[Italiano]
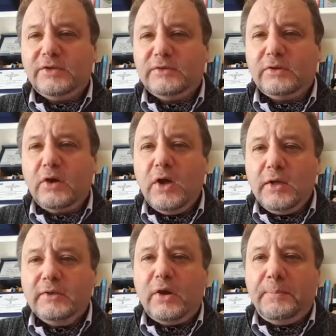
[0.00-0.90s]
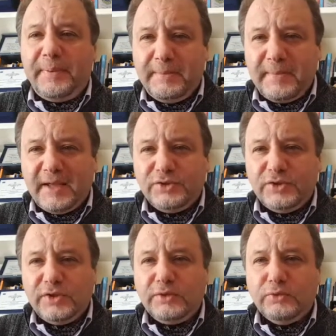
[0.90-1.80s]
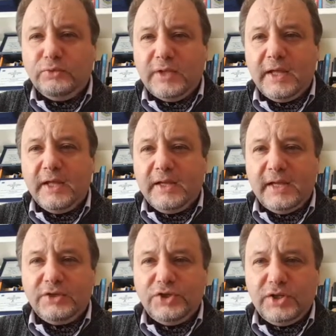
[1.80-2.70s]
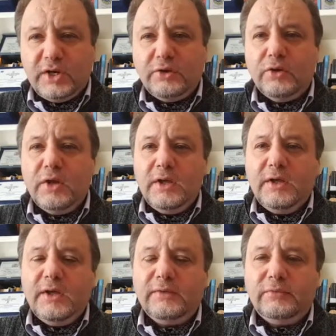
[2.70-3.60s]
ci sono troppe immagini crude che girano eh,